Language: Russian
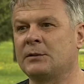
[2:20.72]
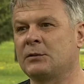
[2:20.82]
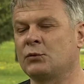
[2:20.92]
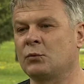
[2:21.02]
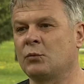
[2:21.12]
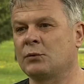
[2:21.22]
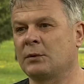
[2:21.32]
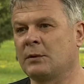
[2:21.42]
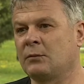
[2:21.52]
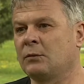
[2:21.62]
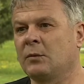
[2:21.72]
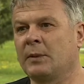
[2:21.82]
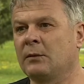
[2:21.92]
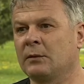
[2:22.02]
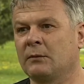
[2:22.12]
тысячу бочек какого-то
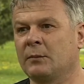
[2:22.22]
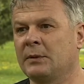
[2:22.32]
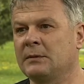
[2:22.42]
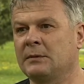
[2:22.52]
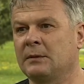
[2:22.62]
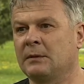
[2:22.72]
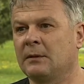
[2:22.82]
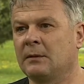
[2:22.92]
паленого бензина,